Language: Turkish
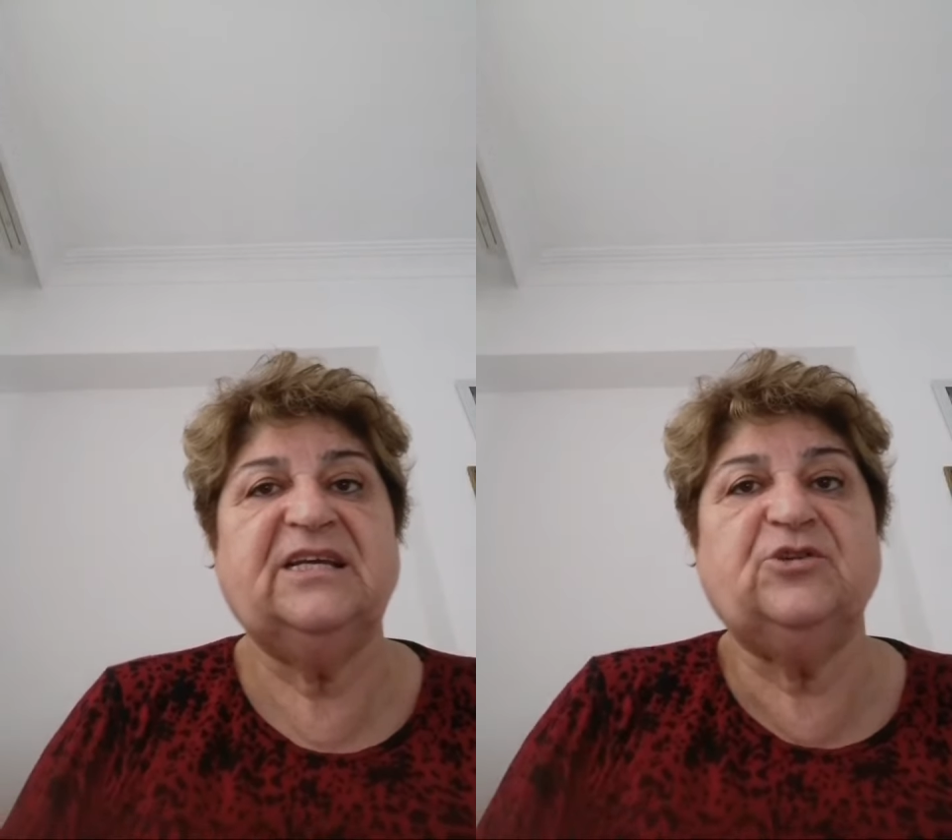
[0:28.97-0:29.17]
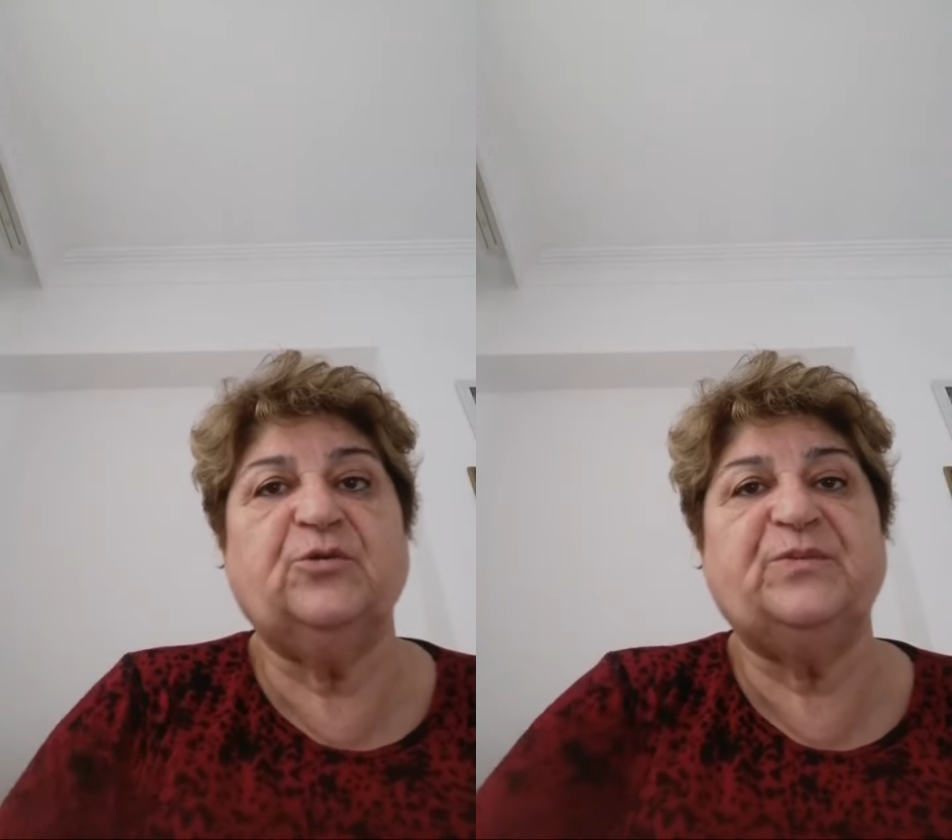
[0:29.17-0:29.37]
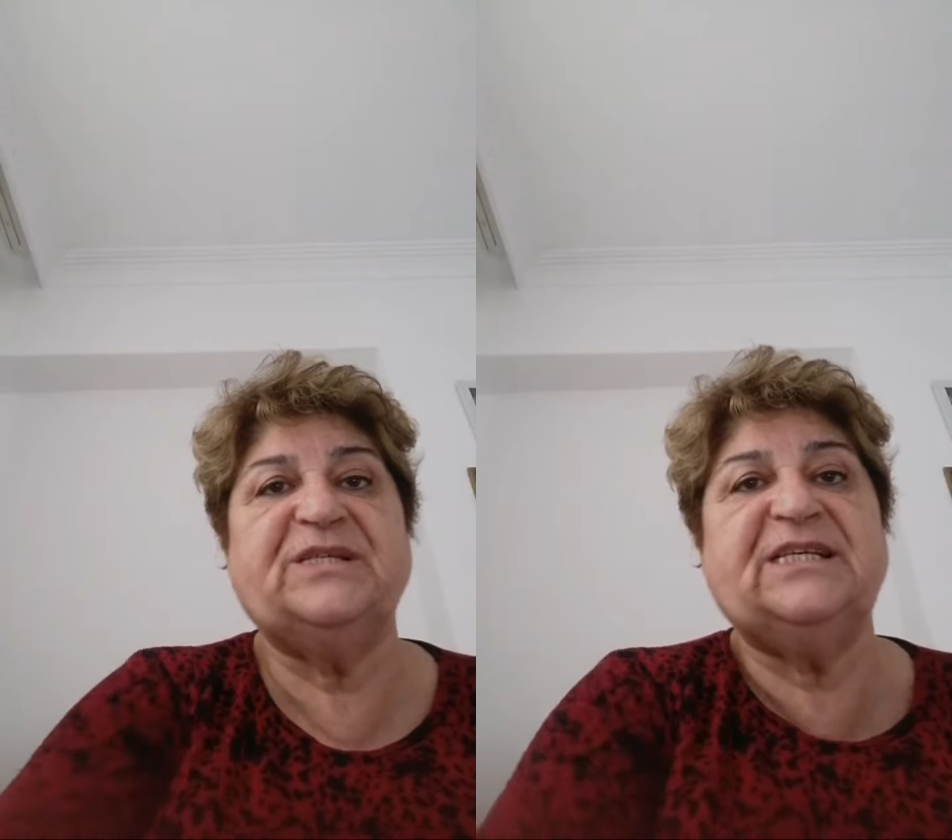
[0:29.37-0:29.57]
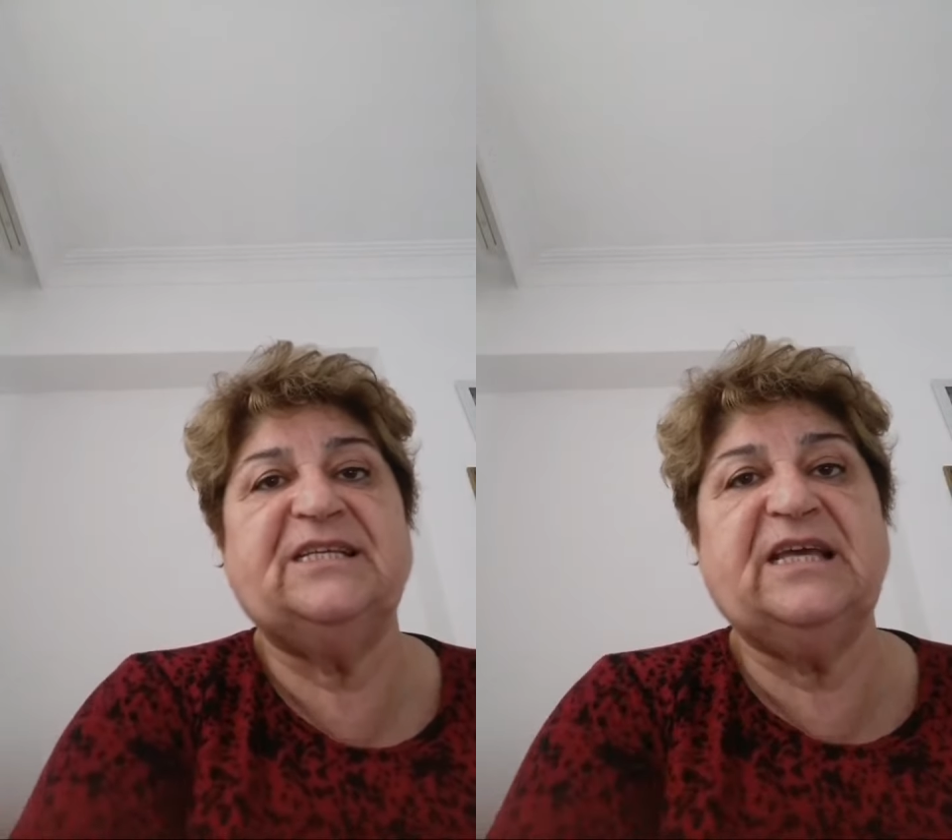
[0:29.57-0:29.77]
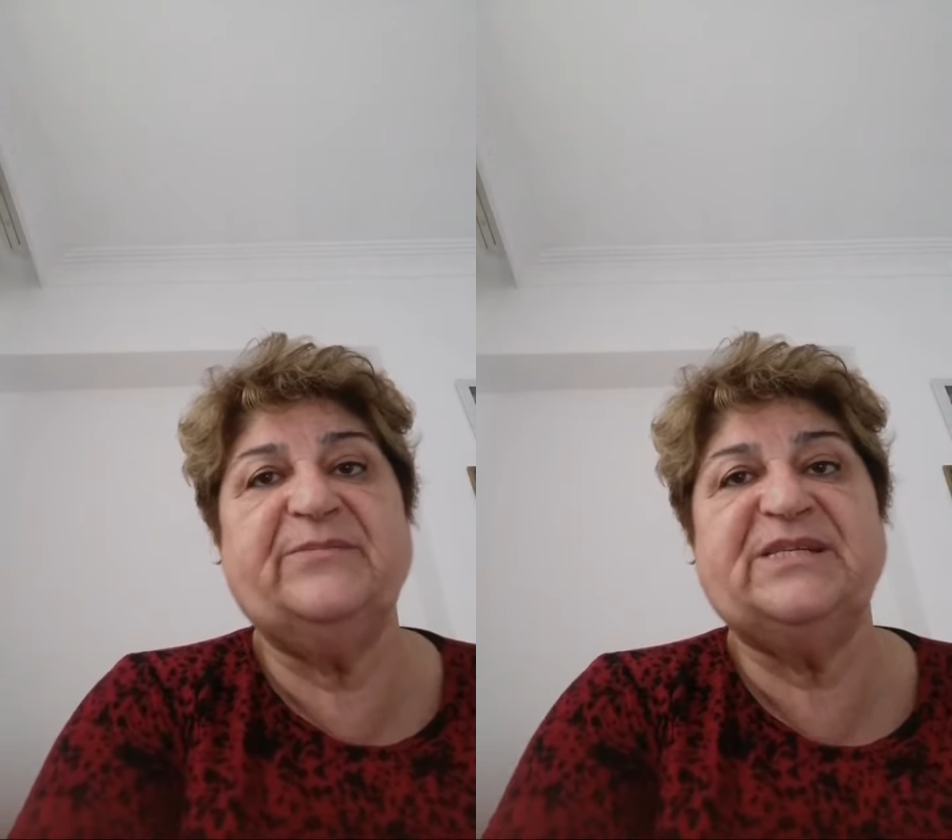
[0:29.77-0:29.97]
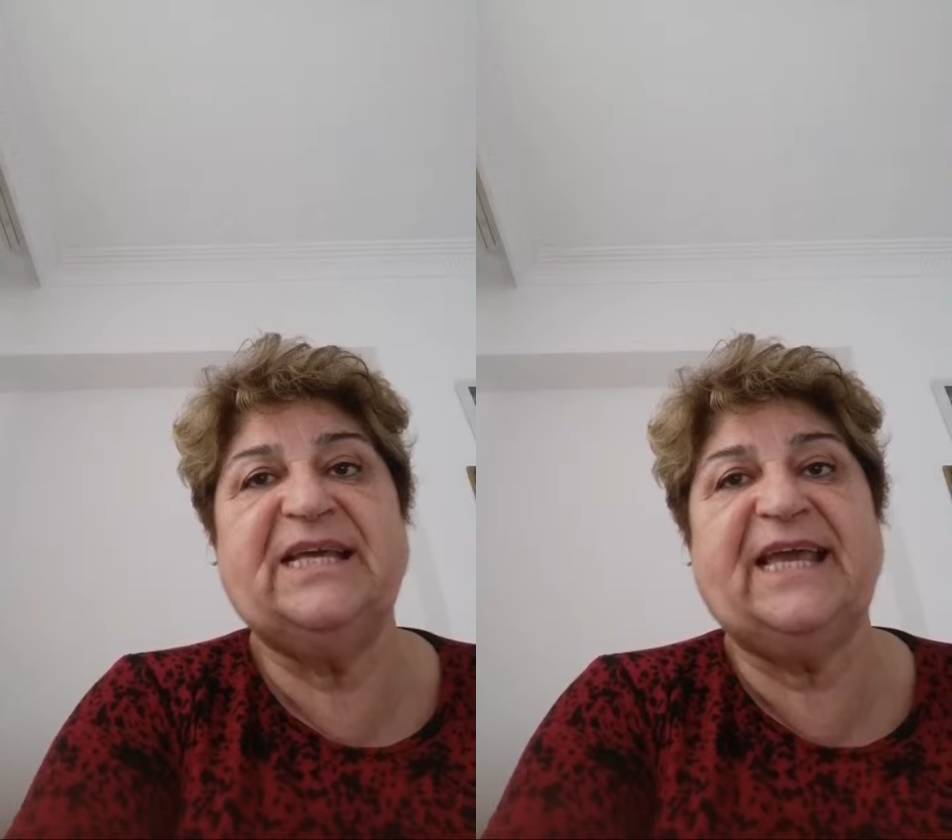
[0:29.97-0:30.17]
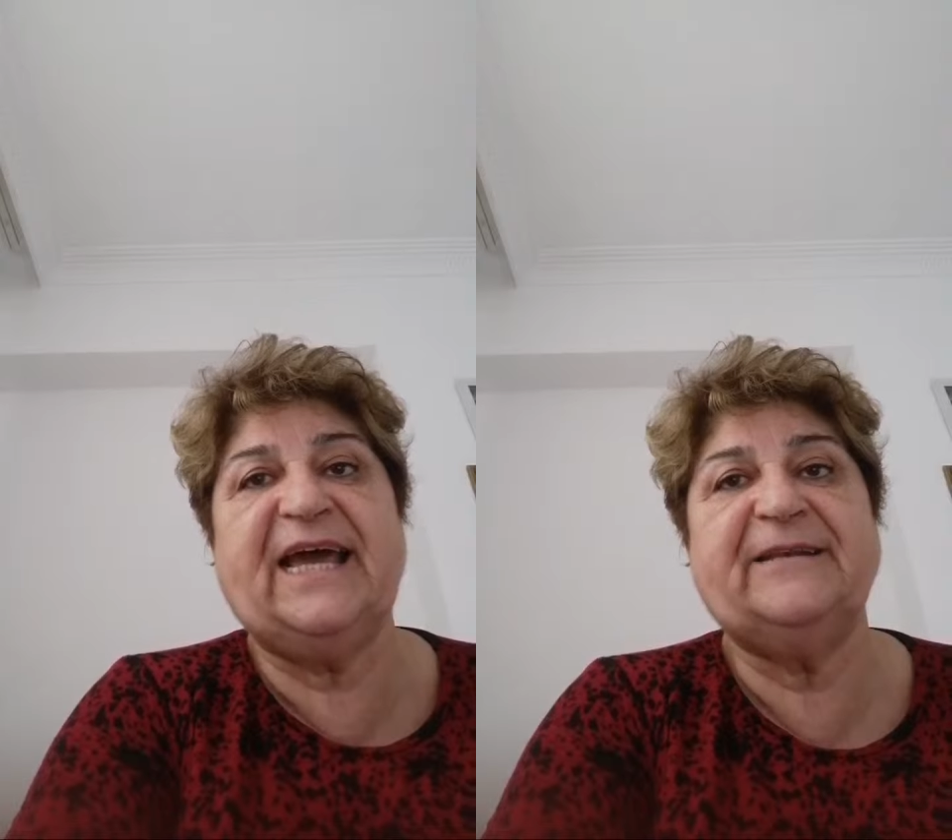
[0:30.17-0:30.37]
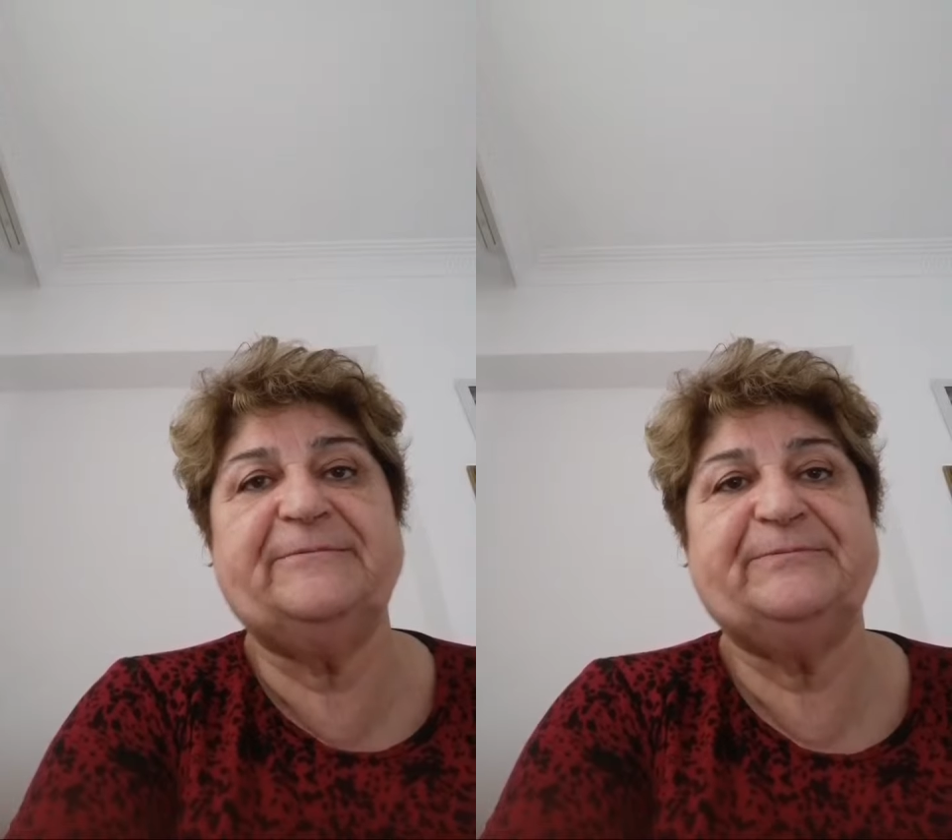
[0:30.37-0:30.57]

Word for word: Git o pisliği temizle gel.